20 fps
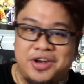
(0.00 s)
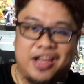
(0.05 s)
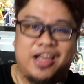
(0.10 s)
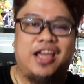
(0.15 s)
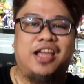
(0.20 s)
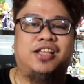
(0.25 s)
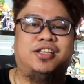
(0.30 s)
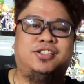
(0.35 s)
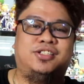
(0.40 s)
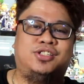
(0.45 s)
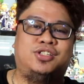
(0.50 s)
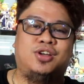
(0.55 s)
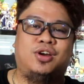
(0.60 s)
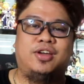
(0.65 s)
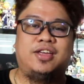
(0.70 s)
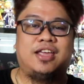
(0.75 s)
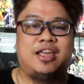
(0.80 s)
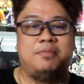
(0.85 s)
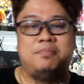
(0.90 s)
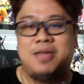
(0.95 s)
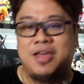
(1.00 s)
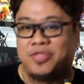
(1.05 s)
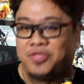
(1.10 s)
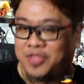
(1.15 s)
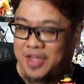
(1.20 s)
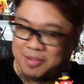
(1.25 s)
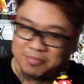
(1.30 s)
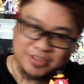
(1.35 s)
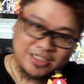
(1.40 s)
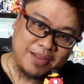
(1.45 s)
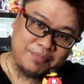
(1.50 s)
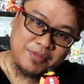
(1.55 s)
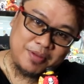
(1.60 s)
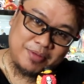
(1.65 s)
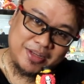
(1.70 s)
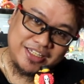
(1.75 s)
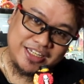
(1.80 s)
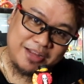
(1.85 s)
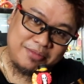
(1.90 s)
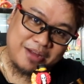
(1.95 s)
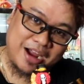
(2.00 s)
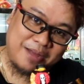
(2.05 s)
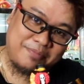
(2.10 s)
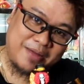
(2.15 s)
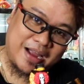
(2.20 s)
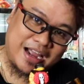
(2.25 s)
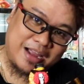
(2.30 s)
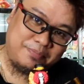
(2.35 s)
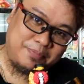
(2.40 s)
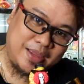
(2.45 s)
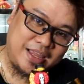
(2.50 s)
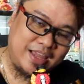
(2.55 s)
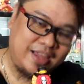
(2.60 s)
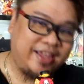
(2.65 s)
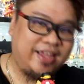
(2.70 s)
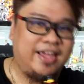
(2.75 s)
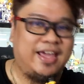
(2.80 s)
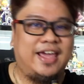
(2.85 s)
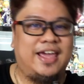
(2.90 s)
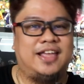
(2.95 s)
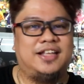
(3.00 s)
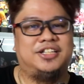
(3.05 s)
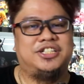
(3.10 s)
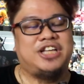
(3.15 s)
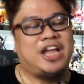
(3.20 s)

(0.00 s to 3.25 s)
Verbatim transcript: nag-enjoy, give me a thumbs up naman dyan mga papi. And